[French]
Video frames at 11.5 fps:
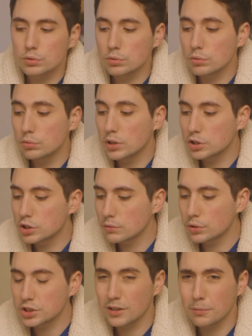surtout qu'à chaque
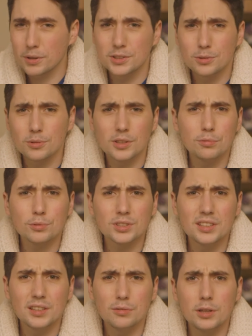fois j'ai l'impression de
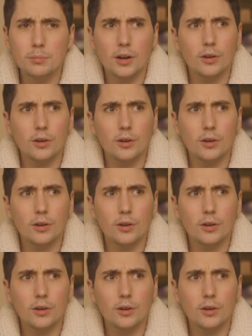défoncer les films,